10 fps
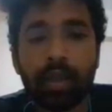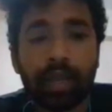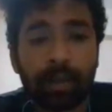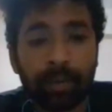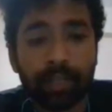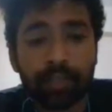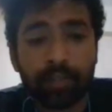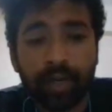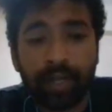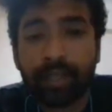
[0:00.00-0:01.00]
ఇక్కడ మనం
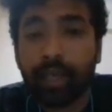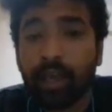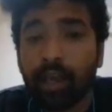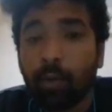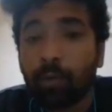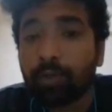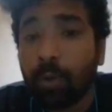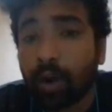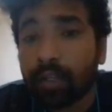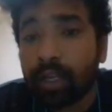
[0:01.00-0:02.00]
తీసుకున్నట్లయితే
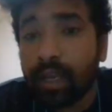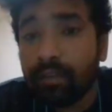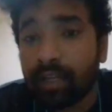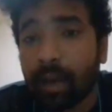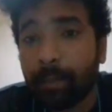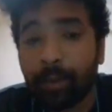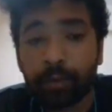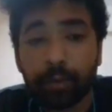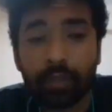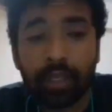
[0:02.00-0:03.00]
ఉష్ణోగ్రతలు ఏ విధంగా
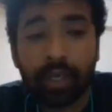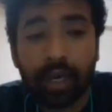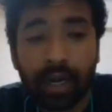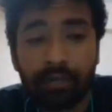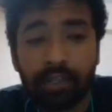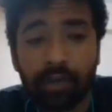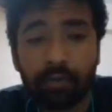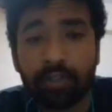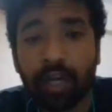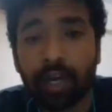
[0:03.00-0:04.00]
పెరుగుతుంది అన్న విషయం
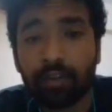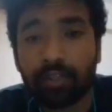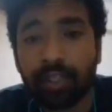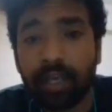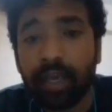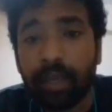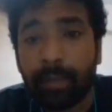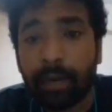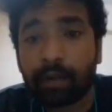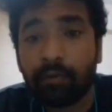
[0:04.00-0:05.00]
గురించి ఆలోచిస్తే
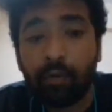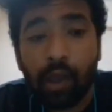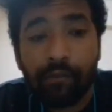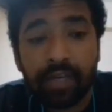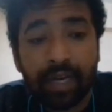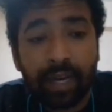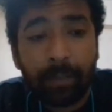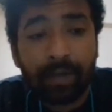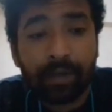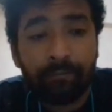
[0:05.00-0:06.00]
మనకు
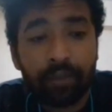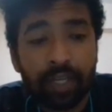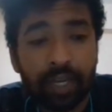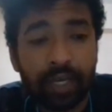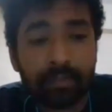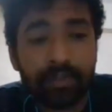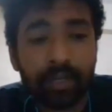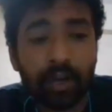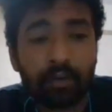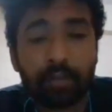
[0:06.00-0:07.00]
విశాఖపట్నం విజయనగరం
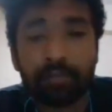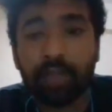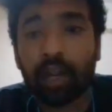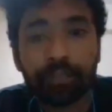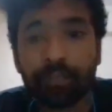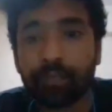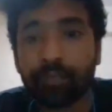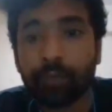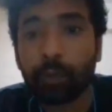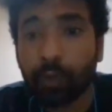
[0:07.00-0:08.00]
శ్రీకాకుళం జిల్లాలో
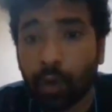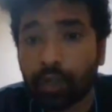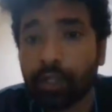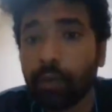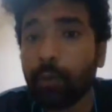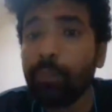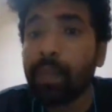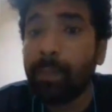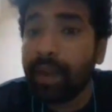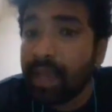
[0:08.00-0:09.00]
ఉష్ణోగ్రతలు
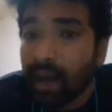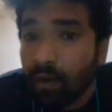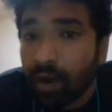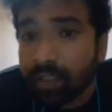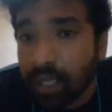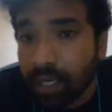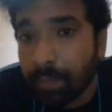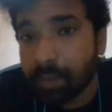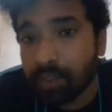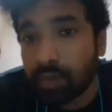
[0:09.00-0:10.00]
పెరిగే అవకాశాలు
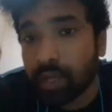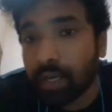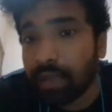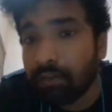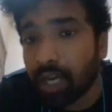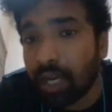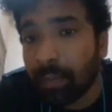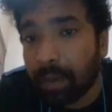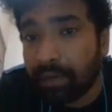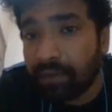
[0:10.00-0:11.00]
కనిపిస్తున్నాయి అంటే
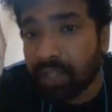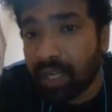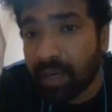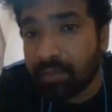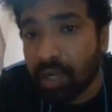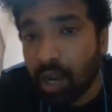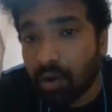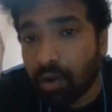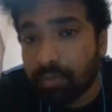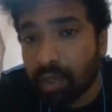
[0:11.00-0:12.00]
విశాఖపట్నం విజయనగరం
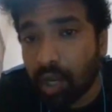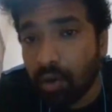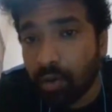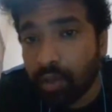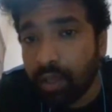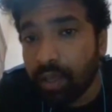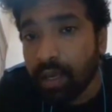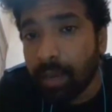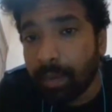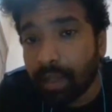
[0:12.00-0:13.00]
శ్రీకాకుళం జిల్లాల్లోకి
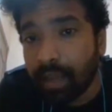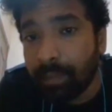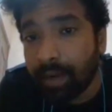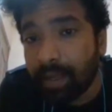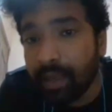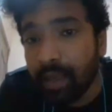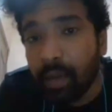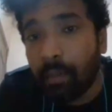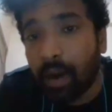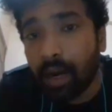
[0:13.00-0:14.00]
మనకేమంటే
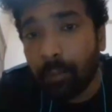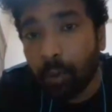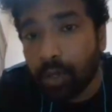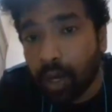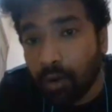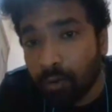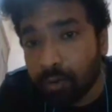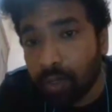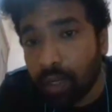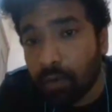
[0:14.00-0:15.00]
బాగా పొడిగాలు
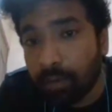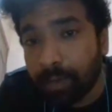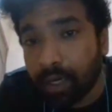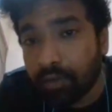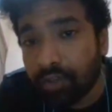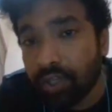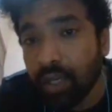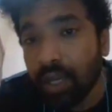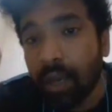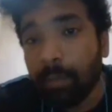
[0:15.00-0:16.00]
వస్తున్నాయి ఒక పక్క నుంచి
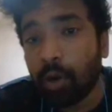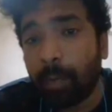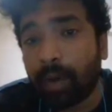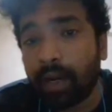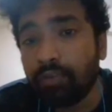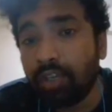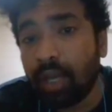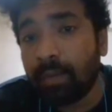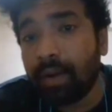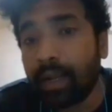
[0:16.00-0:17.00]
మరో పక్క నుంచి
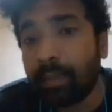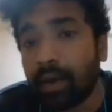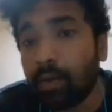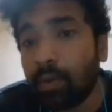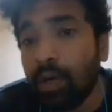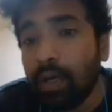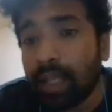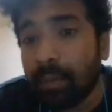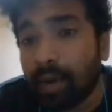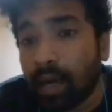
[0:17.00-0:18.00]
ఏమంటే మనకు
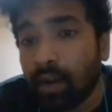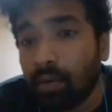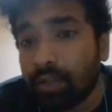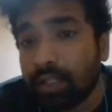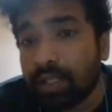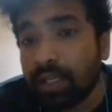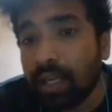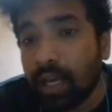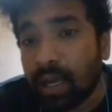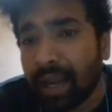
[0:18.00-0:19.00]
తేమగాలు వచ్చేసి
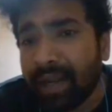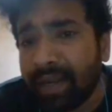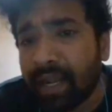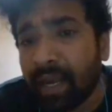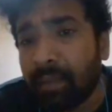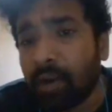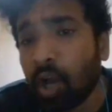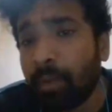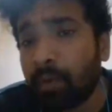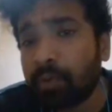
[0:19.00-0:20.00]
లైట్గా మనకు
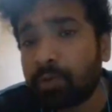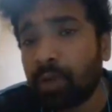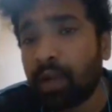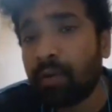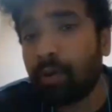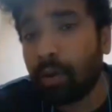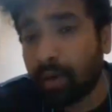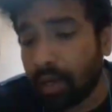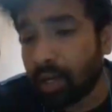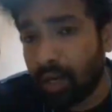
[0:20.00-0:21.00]
లోపలికి వస్తున్నాయి
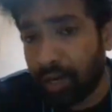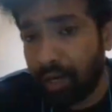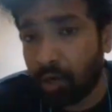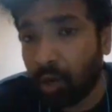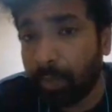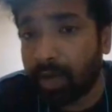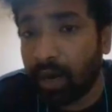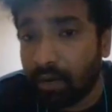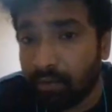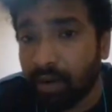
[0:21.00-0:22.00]
అంటే అంటే లోపలికి
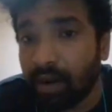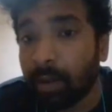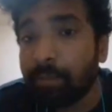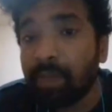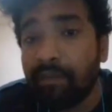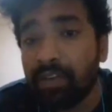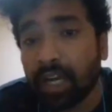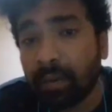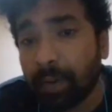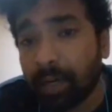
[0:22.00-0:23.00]
రావడం వల్ల
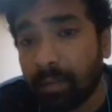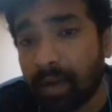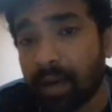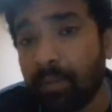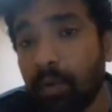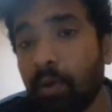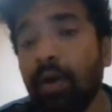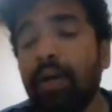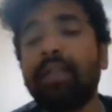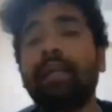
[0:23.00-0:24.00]
విశాఖపట్నం నగరంలో
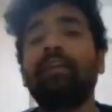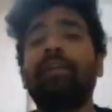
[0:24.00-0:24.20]
థర్టీ